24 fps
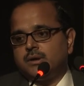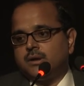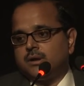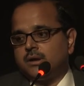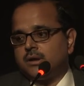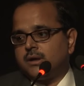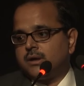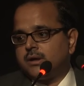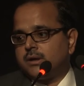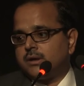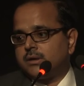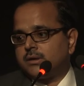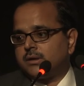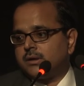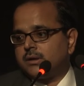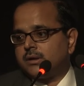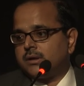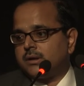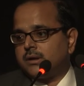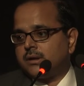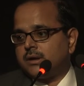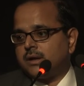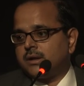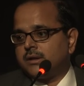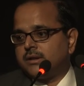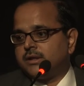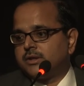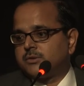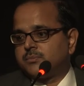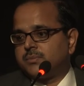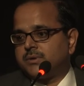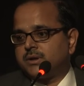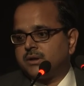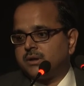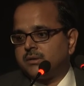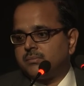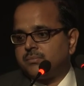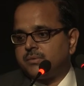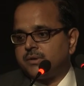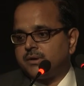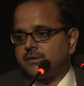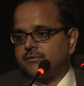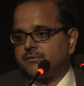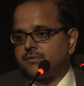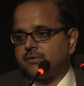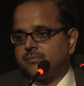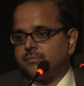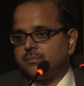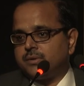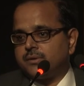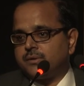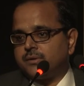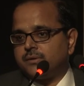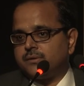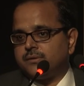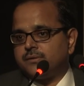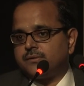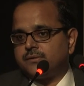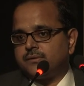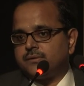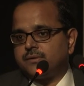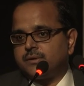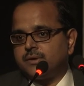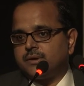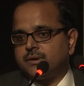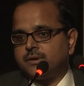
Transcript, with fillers: एट दिस पर्टिकुलर प्लेटफॉर्म बिकॉज